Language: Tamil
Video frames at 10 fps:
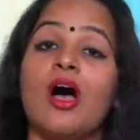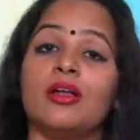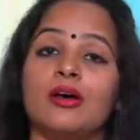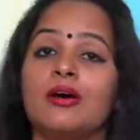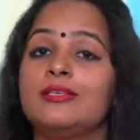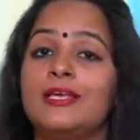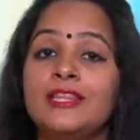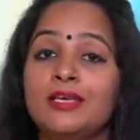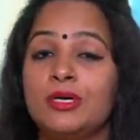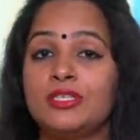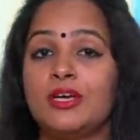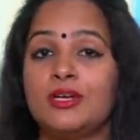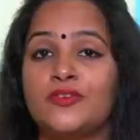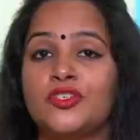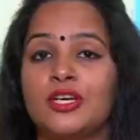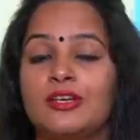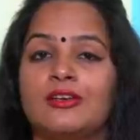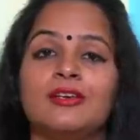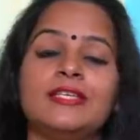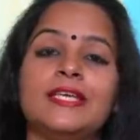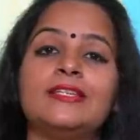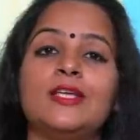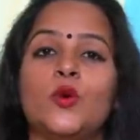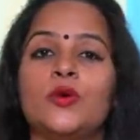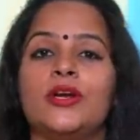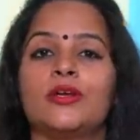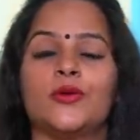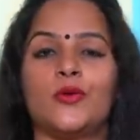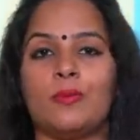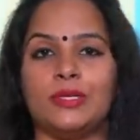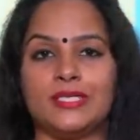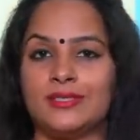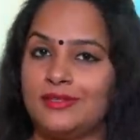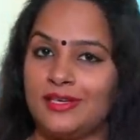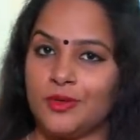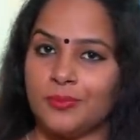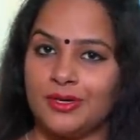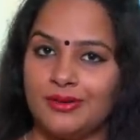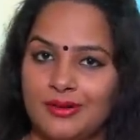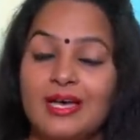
ஆனால் எந்த மாதிரியான விஷயங்களுக்கு எந்த லோன் எடுக்கணும் அப்படின்றது தெரியுமா